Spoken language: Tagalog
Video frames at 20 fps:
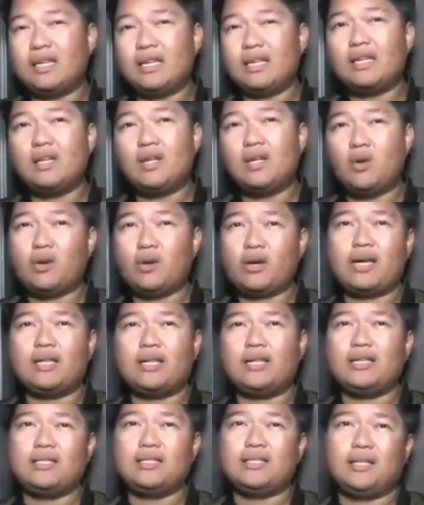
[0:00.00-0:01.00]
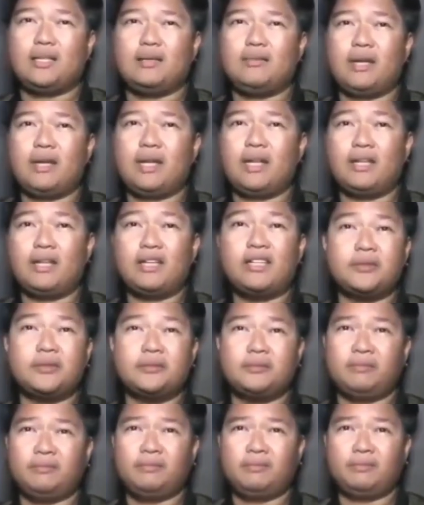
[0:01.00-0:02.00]
Listen, look, and listen, and
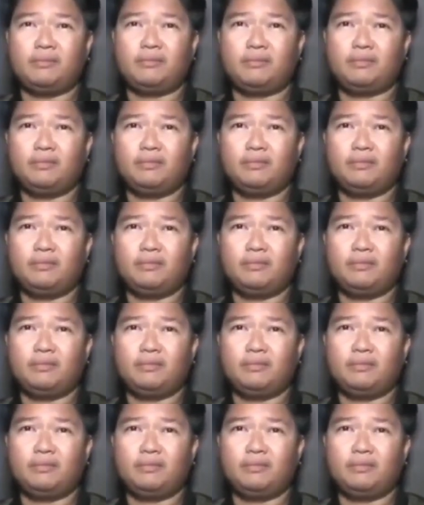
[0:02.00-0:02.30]
learn.